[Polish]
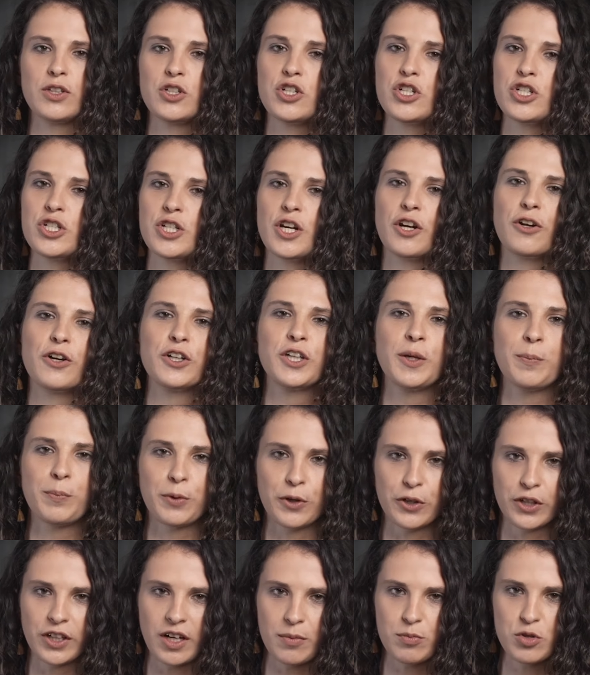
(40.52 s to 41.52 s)
też szeroki
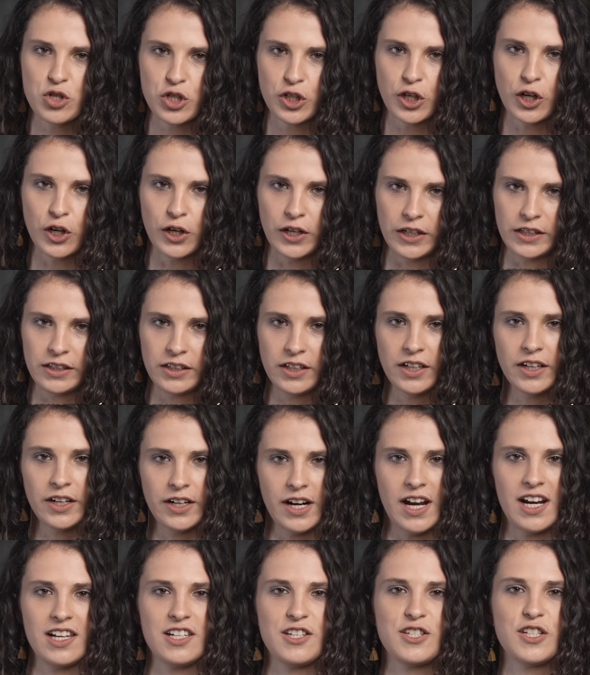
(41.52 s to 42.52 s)
program szkoleń
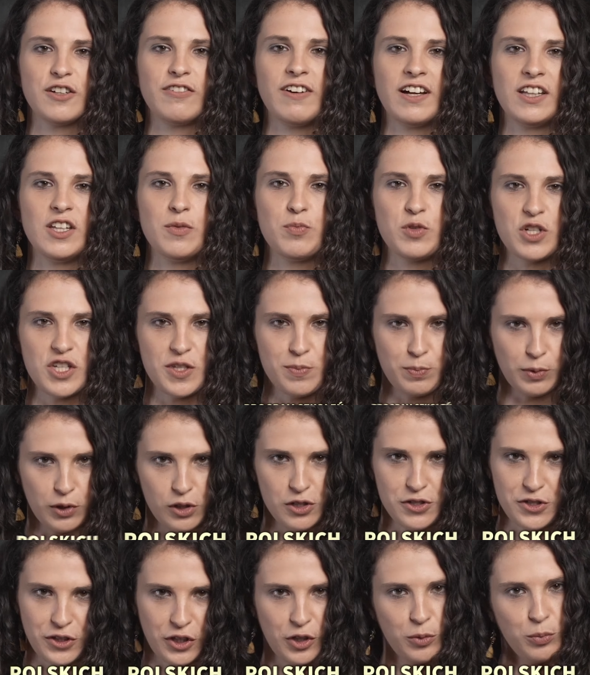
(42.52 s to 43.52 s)
realizowany przez
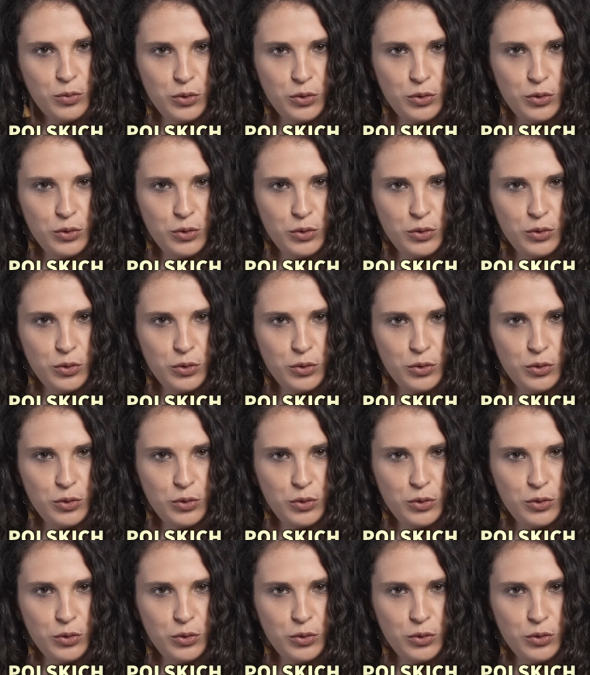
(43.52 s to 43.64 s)
polskich